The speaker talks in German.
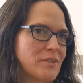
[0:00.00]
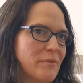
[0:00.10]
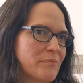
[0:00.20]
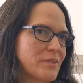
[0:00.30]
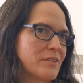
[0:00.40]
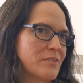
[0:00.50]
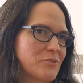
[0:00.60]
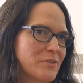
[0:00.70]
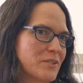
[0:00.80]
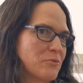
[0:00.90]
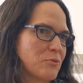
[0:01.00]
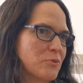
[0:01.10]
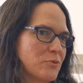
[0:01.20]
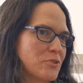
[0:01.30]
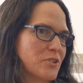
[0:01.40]
habe mich schon ganz früh
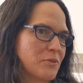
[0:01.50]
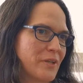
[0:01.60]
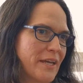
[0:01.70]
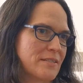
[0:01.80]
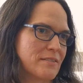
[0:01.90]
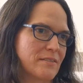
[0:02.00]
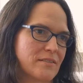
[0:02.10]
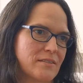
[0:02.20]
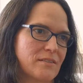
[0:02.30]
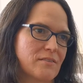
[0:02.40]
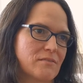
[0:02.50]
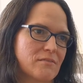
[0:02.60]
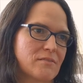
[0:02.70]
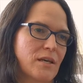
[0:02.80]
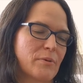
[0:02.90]
für Schnee und Eis interessiert
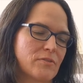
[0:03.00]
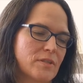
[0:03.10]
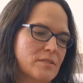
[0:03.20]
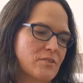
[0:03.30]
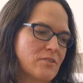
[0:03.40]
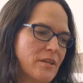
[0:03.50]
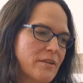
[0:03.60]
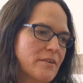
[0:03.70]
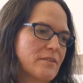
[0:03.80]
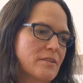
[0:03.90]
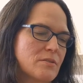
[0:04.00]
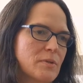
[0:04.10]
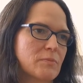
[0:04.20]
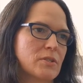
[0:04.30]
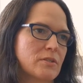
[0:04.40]
und dabei festgestellt, dass
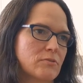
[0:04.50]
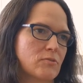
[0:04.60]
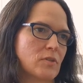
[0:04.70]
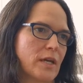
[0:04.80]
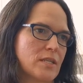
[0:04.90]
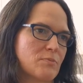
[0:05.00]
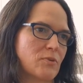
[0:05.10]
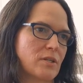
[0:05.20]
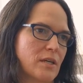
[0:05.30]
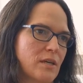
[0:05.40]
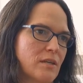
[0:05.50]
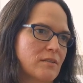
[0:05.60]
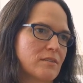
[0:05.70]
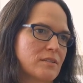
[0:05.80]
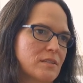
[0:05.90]
man mit Hilfe von
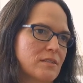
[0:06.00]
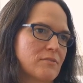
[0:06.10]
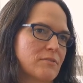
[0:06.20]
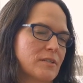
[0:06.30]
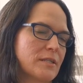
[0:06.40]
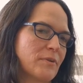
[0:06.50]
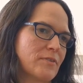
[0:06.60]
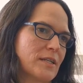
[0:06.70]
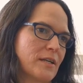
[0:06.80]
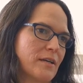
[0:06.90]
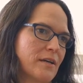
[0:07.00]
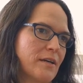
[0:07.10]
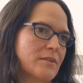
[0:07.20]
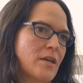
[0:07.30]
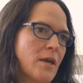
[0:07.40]
Eisbohrkernen die Klimavergangenheit